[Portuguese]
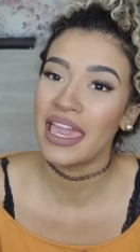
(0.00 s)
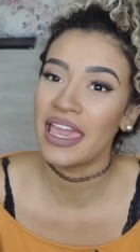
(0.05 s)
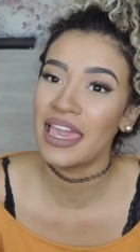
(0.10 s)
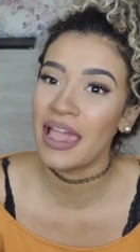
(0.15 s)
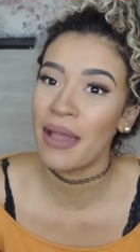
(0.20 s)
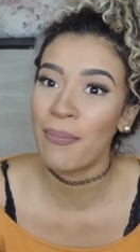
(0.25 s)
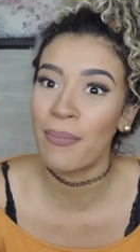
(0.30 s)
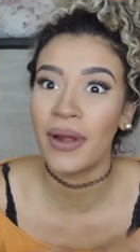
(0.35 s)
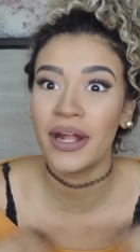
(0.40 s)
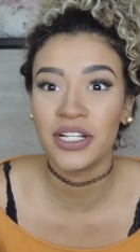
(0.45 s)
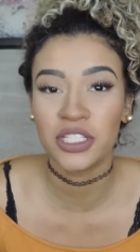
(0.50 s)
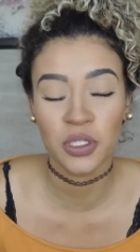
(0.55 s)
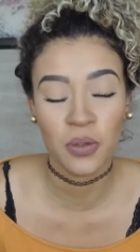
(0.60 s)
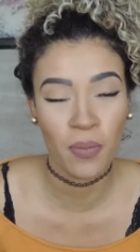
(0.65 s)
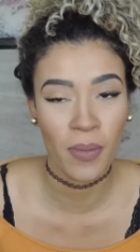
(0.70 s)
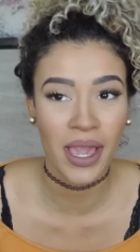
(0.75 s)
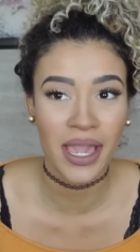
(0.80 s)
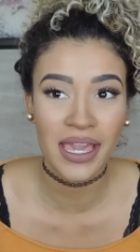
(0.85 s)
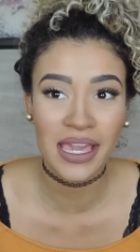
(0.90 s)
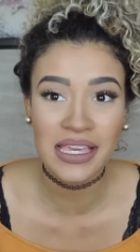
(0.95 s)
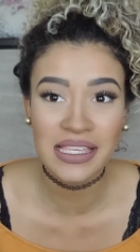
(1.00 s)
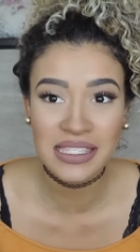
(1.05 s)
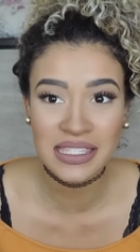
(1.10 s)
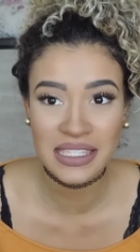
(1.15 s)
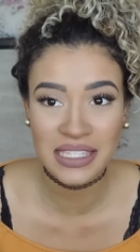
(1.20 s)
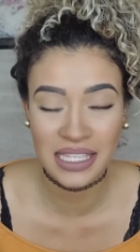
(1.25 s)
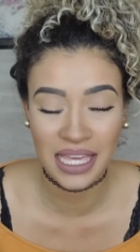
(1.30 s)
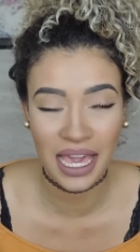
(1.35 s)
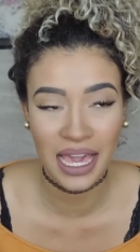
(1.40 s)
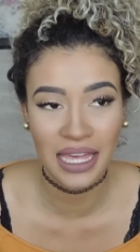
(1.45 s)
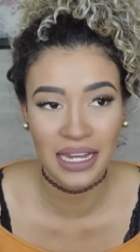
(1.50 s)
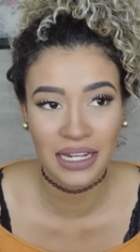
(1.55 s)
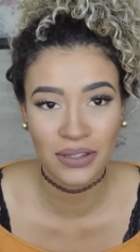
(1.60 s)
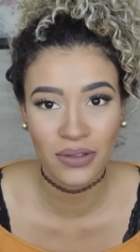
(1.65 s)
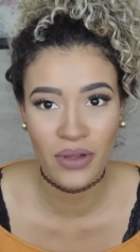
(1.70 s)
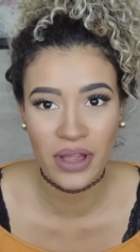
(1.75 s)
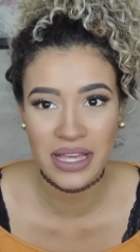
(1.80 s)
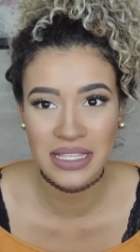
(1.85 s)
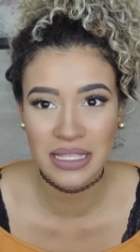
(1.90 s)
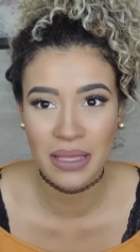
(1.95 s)
É a parte mais
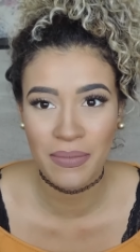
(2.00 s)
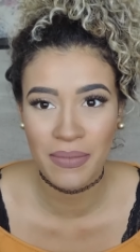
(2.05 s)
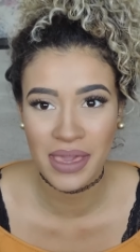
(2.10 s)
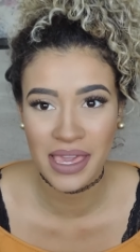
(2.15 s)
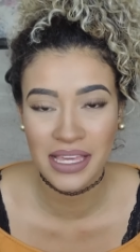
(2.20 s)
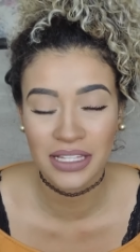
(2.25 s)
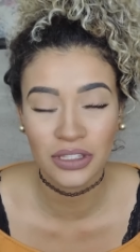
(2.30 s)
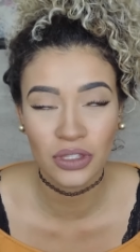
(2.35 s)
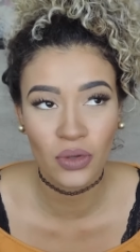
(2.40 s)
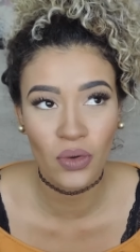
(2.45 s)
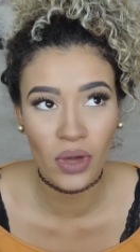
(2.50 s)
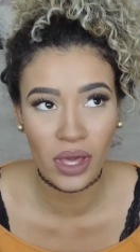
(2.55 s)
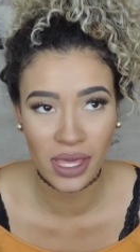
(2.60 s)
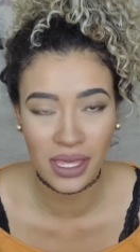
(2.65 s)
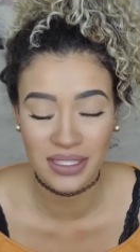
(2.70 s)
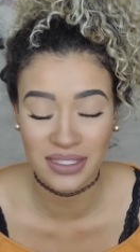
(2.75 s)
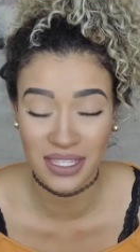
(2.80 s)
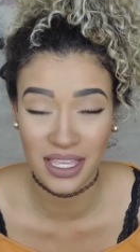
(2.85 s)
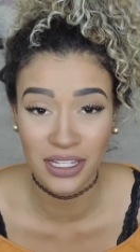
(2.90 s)
cara do casamento,